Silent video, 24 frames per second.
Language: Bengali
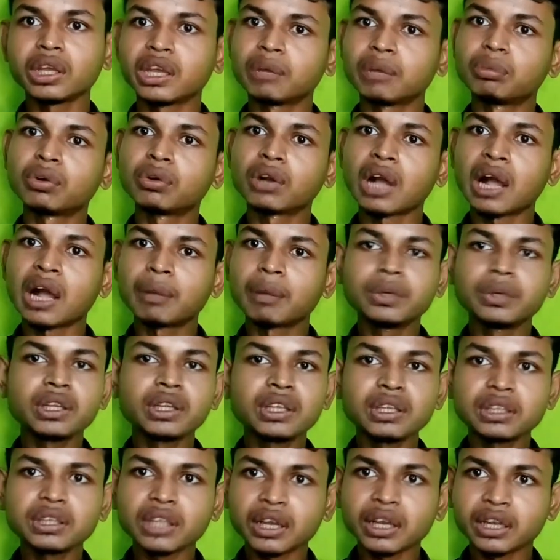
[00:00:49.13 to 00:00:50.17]
এবং আপনি
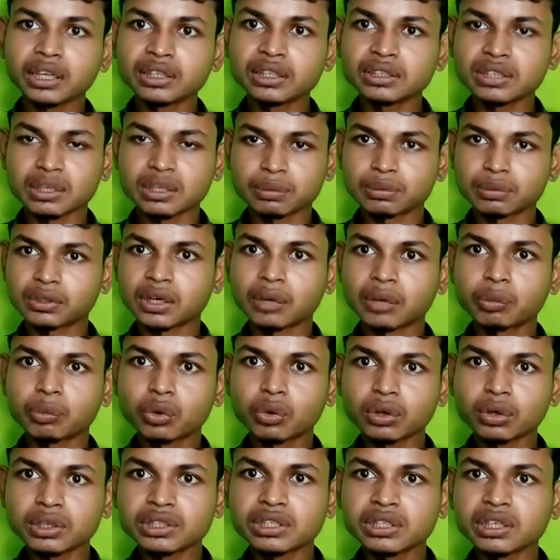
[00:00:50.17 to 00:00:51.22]
কি তাকে সাবস্ক্রাইব
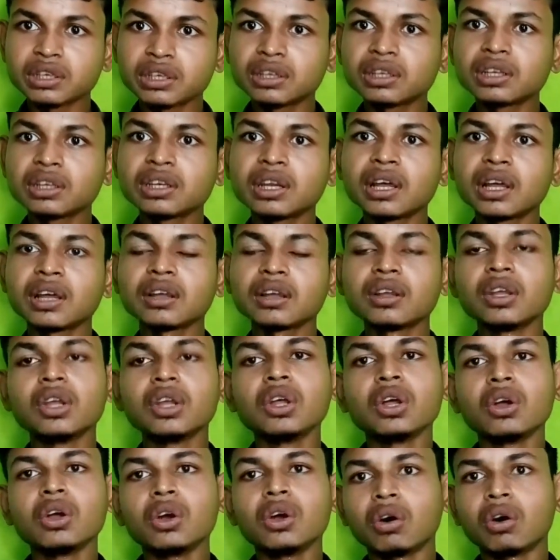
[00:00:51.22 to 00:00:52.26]
করেছেন কি না
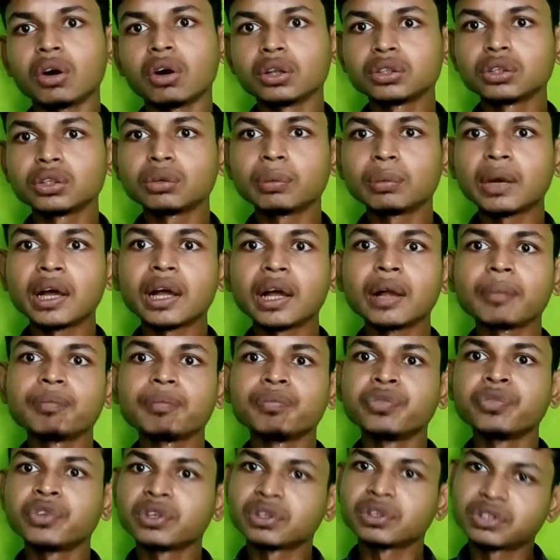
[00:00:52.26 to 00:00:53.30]
অথবা
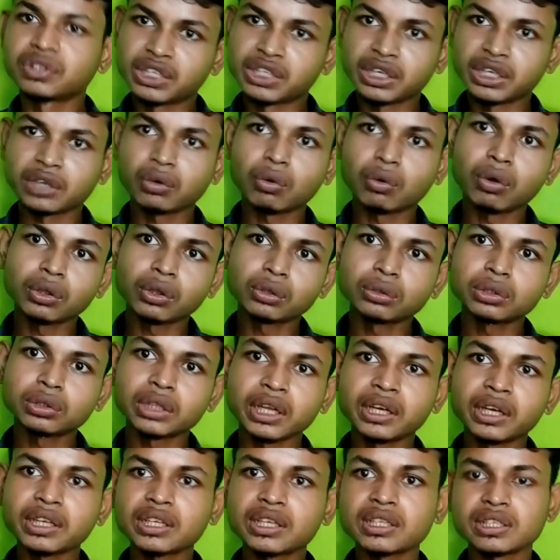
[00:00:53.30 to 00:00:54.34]
সে কত
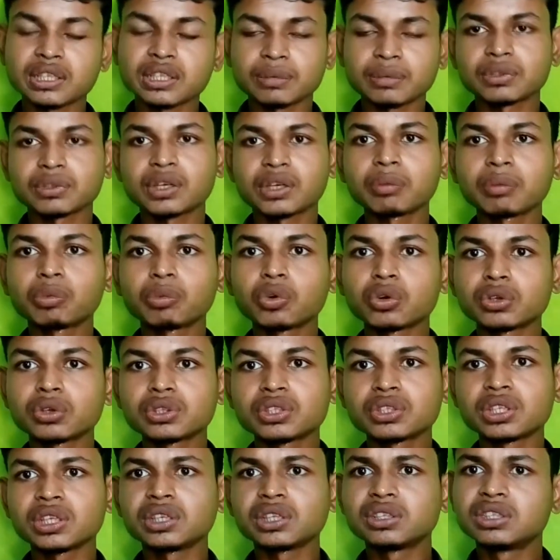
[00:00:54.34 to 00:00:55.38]
তারিখে সাবস্ক্রাইব
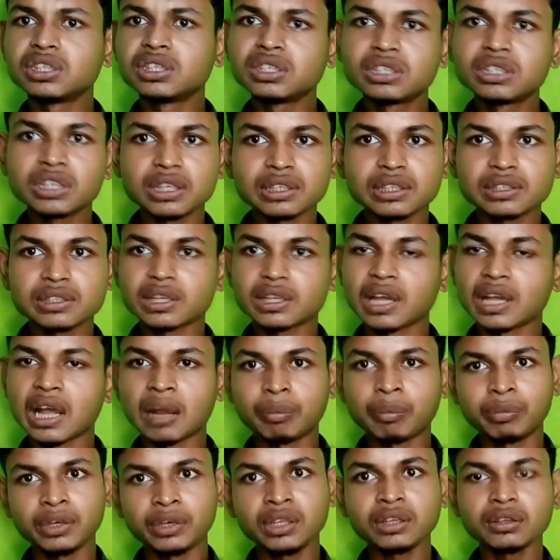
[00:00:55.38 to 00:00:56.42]
করছে ডিটেলস
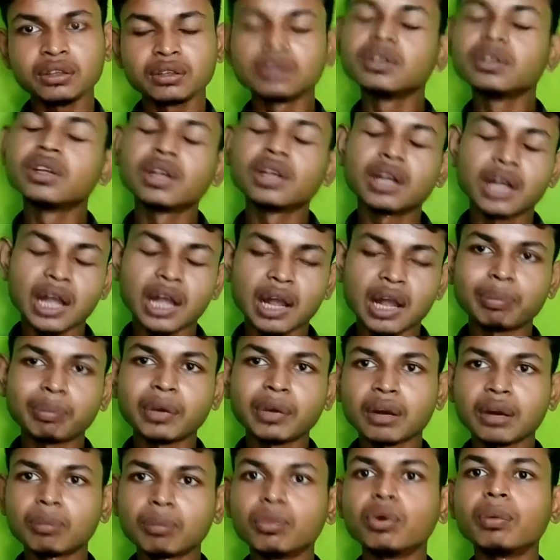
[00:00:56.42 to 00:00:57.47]
আপনি
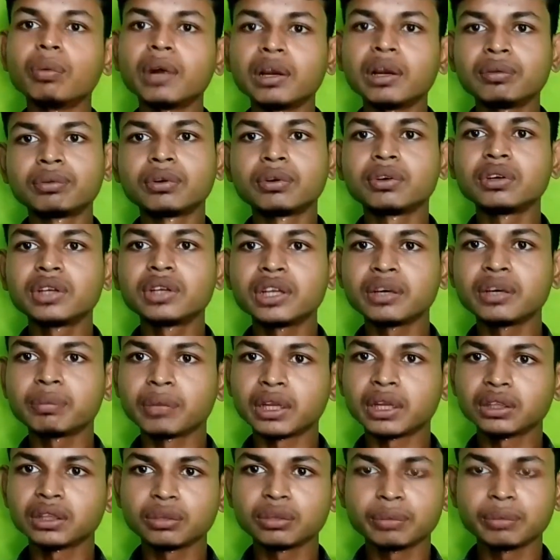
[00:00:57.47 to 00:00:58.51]
আপনার মোবাইল ফোনটির
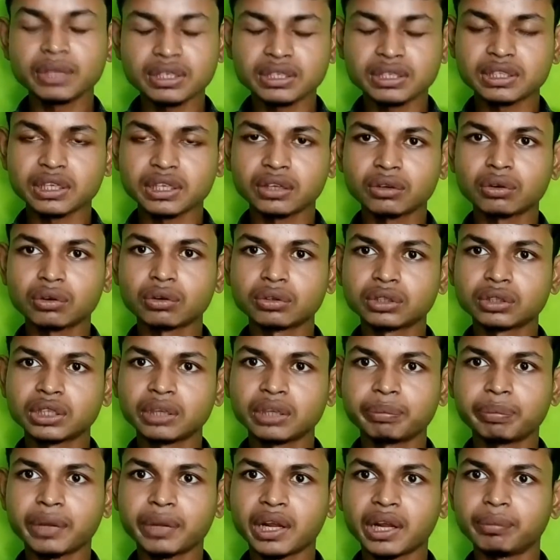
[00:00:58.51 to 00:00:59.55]
মাধ্যমে চেক করতে
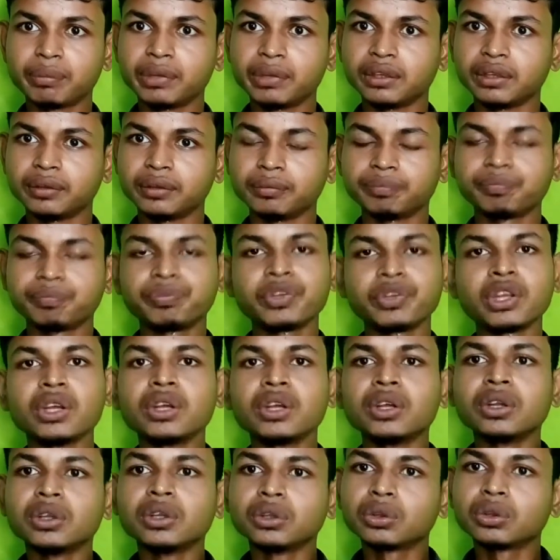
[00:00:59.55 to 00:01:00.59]
পারবেন
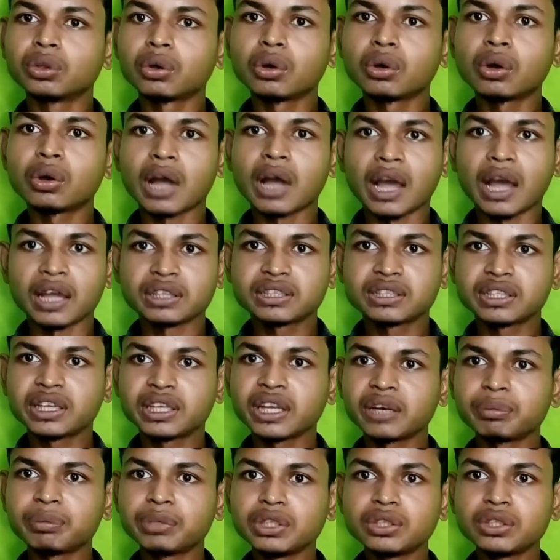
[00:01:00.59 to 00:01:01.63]
তো
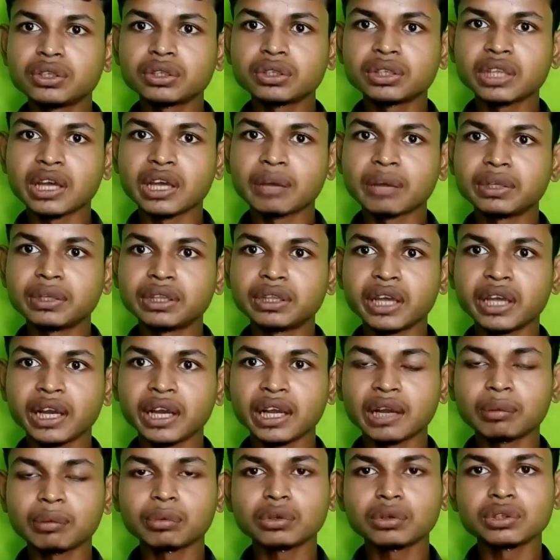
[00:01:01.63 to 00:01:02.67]
আজকের ভিডিওতে আমি
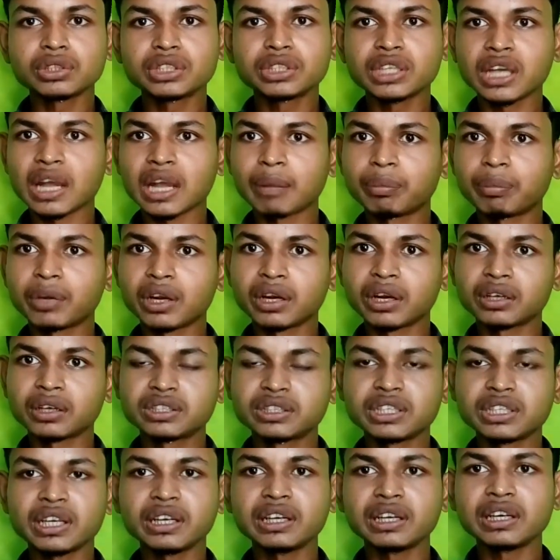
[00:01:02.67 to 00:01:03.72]
দেখাবো যে আপনার
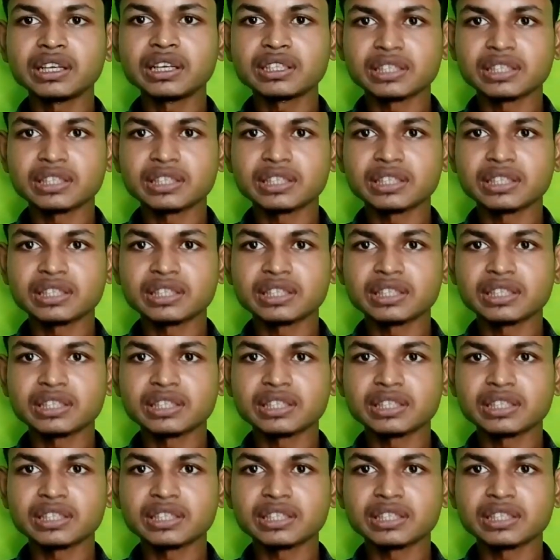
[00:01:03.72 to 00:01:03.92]
চ্যানেলের